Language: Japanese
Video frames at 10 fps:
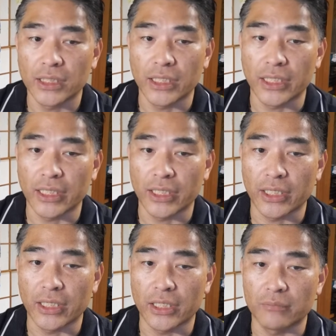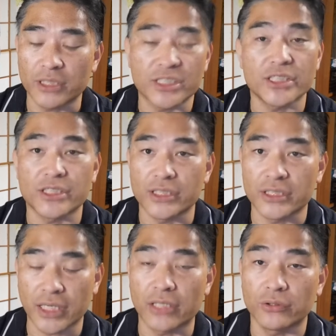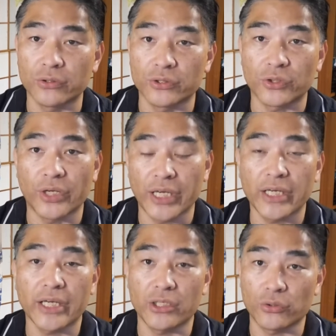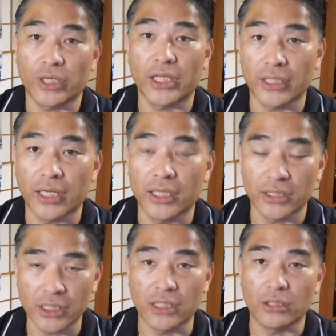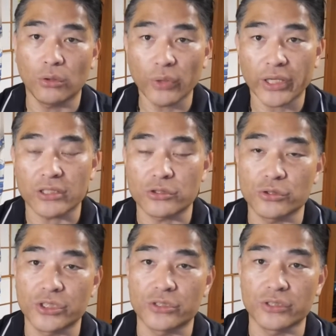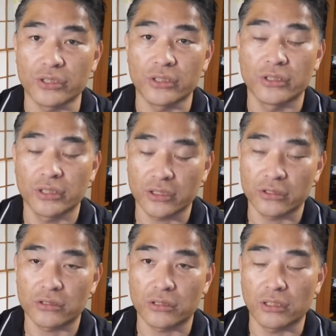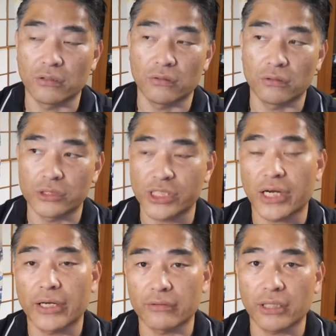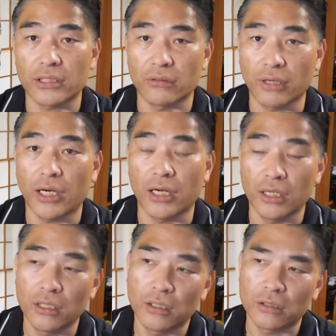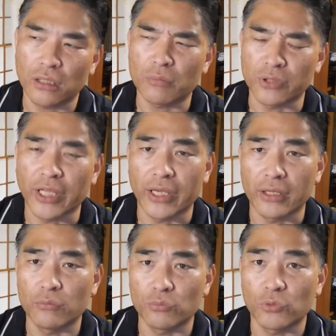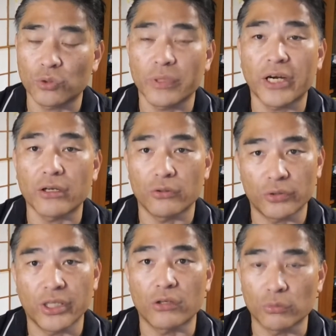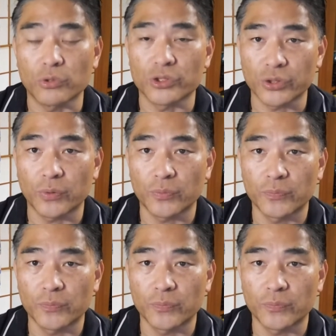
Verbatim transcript: えー、まあ、支持されるその AI による判断にどれだけ忠実にあの従えるかっていうのが多分ね求められるようになると思うんですよ。